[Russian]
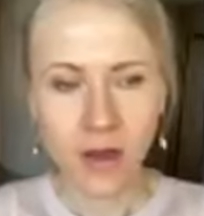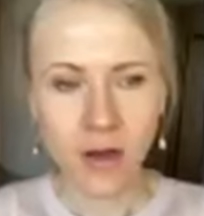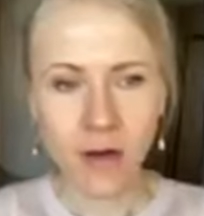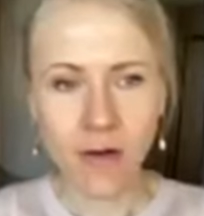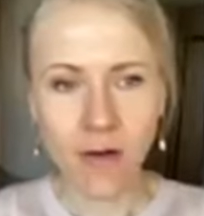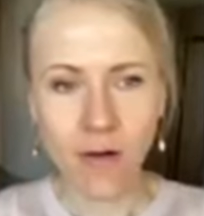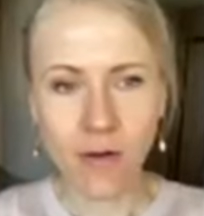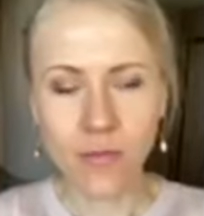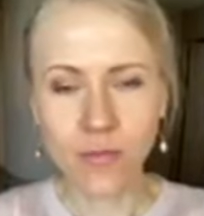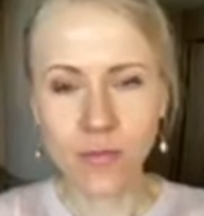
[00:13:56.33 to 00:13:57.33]

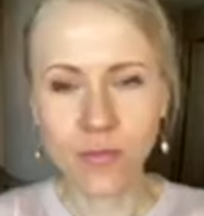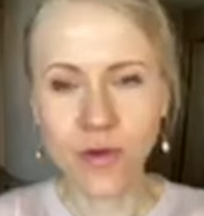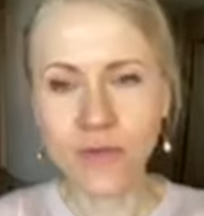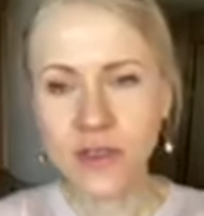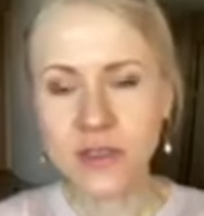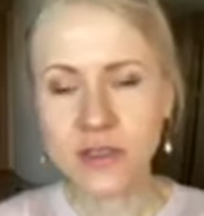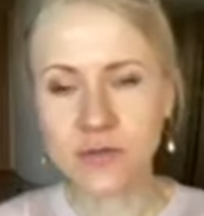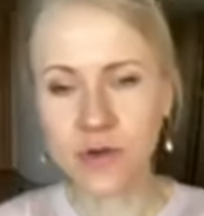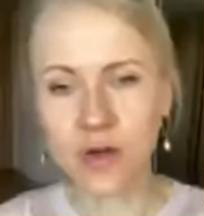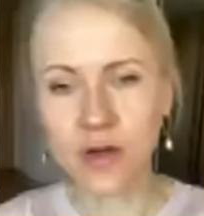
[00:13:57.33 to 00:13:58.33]
а,
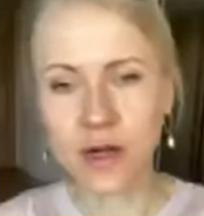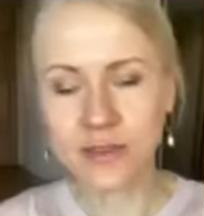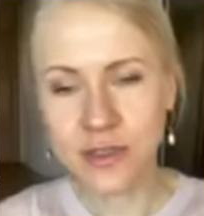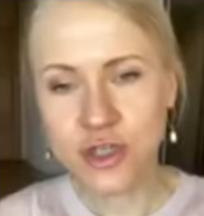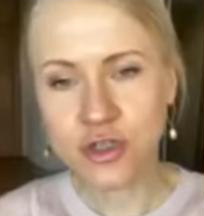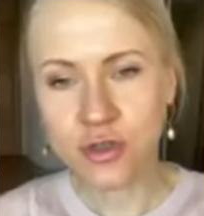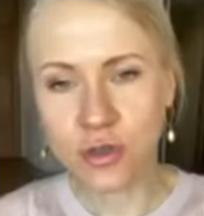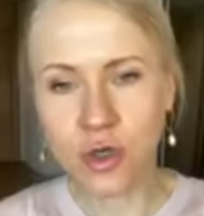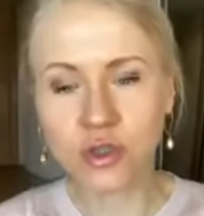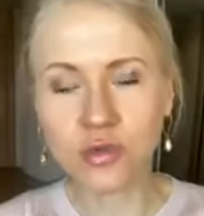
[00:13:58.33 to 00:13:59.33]
правительство
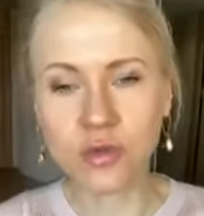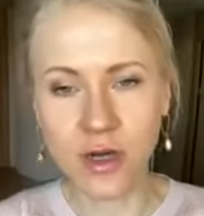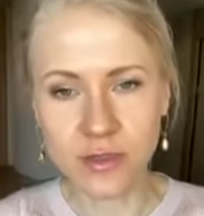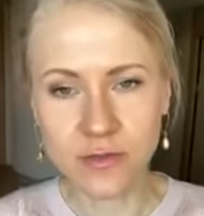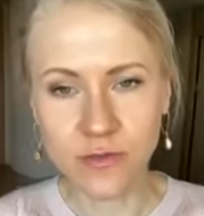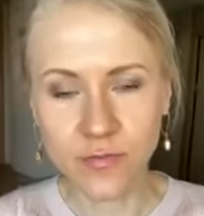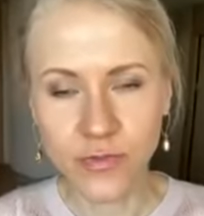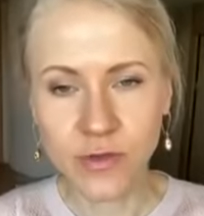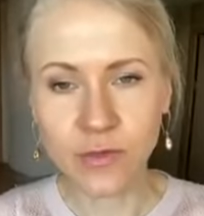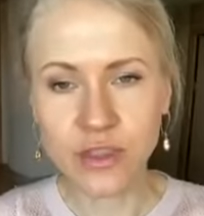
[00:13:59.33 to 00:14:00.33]
различных государств.
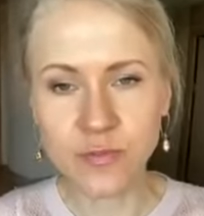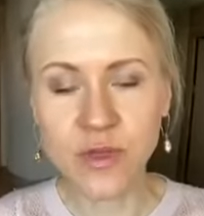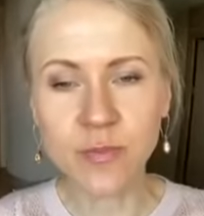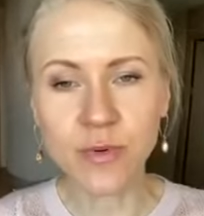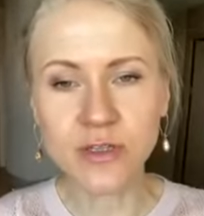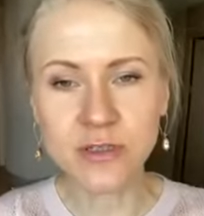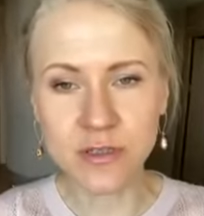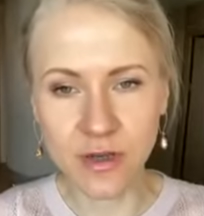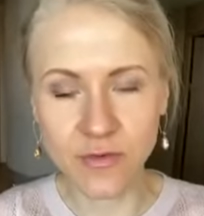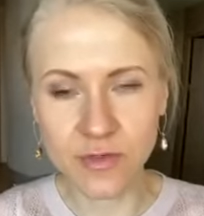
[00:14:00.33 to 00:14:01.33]
И вот теперь
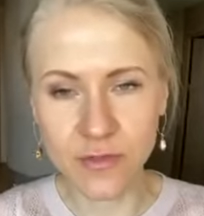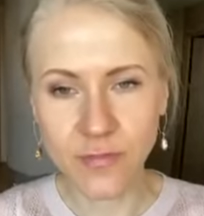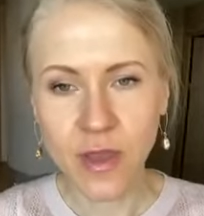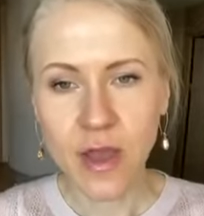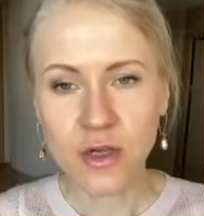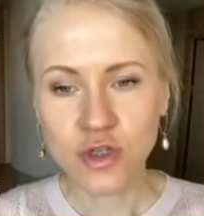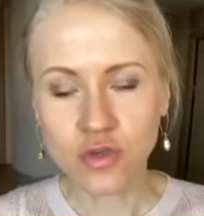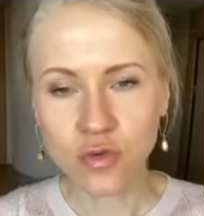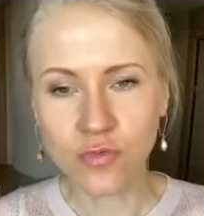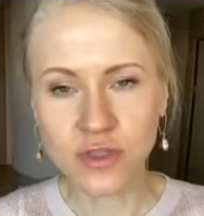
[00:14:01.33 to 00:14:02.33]
представьте,
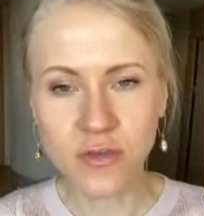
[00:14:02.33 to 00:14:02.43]
что в